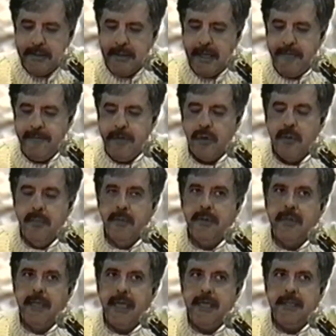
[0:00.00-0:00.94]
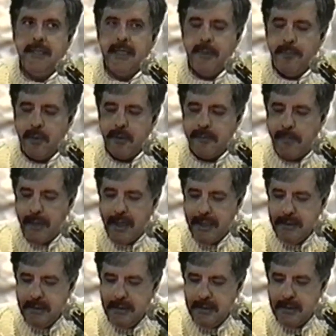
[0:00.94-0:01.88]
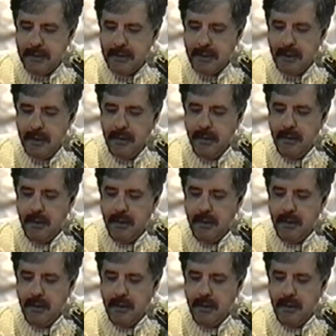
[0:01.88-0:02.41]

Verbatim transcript: serve como tática propagandística,